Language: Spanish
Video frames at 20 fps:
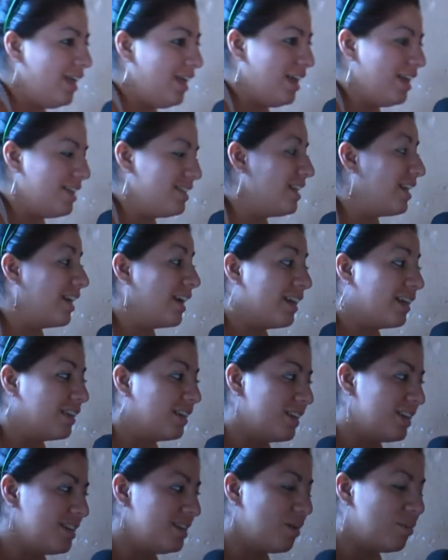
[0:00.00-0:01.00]
eh, se
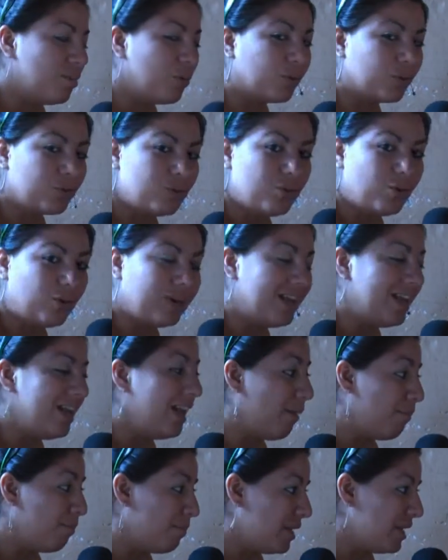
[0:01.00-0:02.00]
caracteriza por lo que es
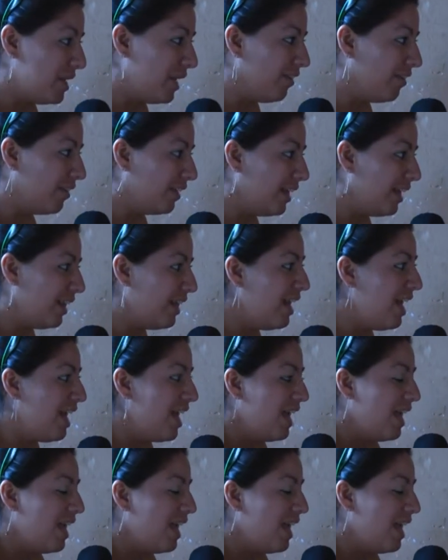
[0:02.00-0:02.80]
la piña, ¿verdad?